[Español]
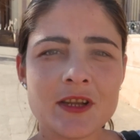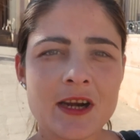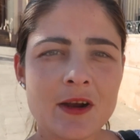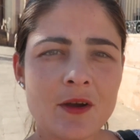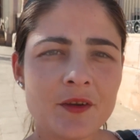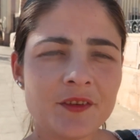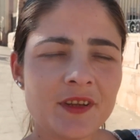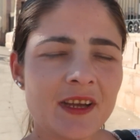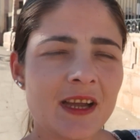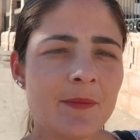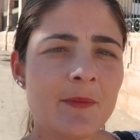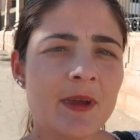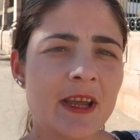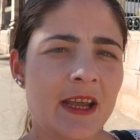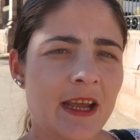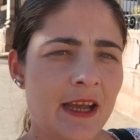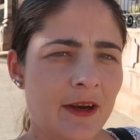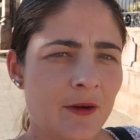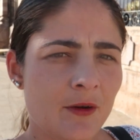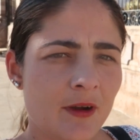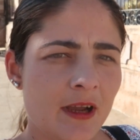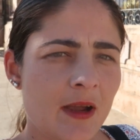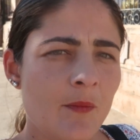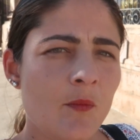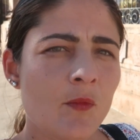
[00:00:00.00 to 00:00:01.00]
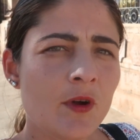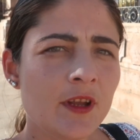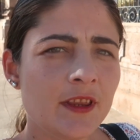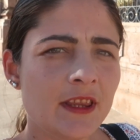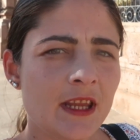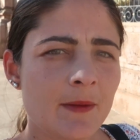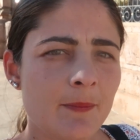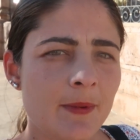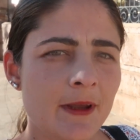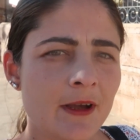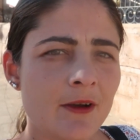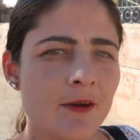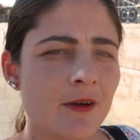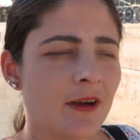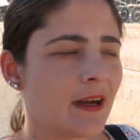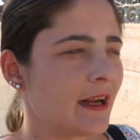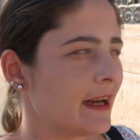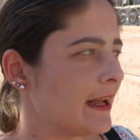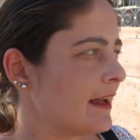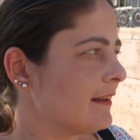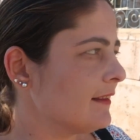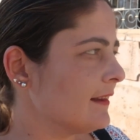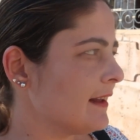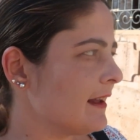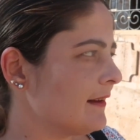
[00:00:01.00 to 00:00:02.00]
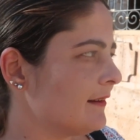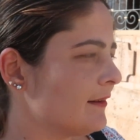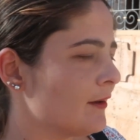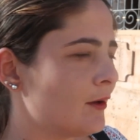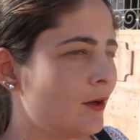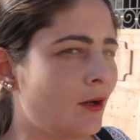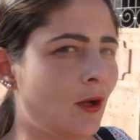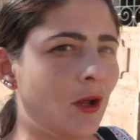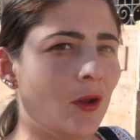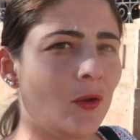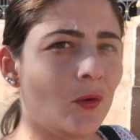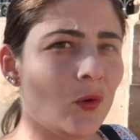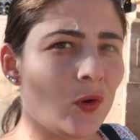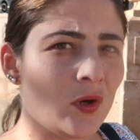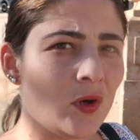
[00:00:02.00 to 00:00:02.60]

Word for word: otra cosa que me dijeron que es muy típico de Arandas son los